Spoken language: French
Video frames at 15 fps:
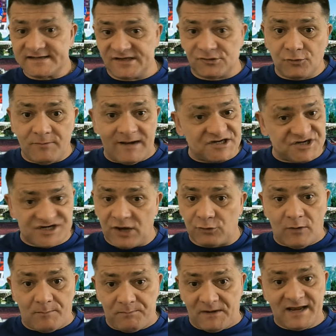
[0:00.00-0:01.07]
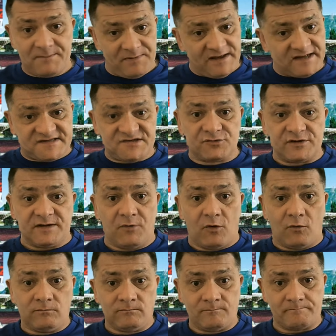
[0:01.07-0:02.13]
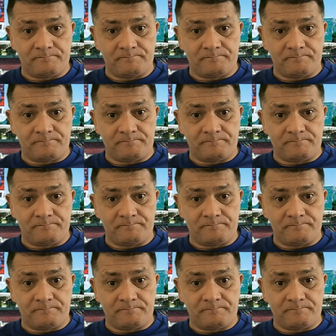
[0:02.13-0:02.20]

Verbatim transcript: Ces deux matchs-là, on ne doit pas les perdre si on est bon.